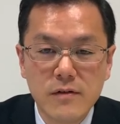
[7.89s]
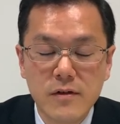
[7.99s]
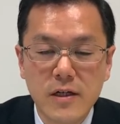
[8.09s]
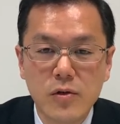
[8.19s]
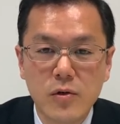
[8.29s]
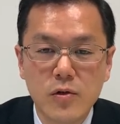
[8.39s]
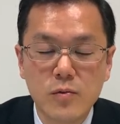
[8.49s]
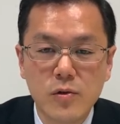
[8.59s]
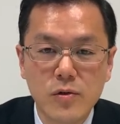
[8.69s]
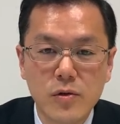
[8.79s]
副代表の
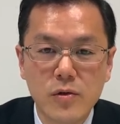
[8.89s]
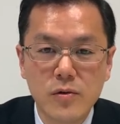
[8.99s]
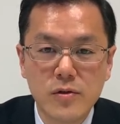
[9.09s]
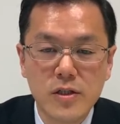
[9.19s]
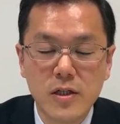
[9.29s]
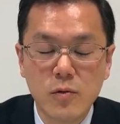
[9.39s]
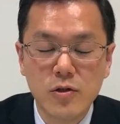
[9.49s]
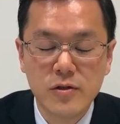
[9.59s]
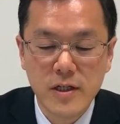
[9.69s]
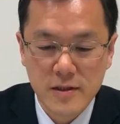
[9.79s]
トムこと内田
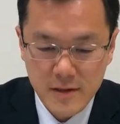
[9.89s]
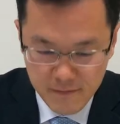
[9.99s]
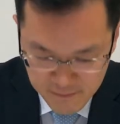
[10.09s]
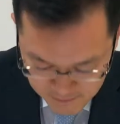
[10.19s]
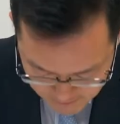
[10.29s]
智之です。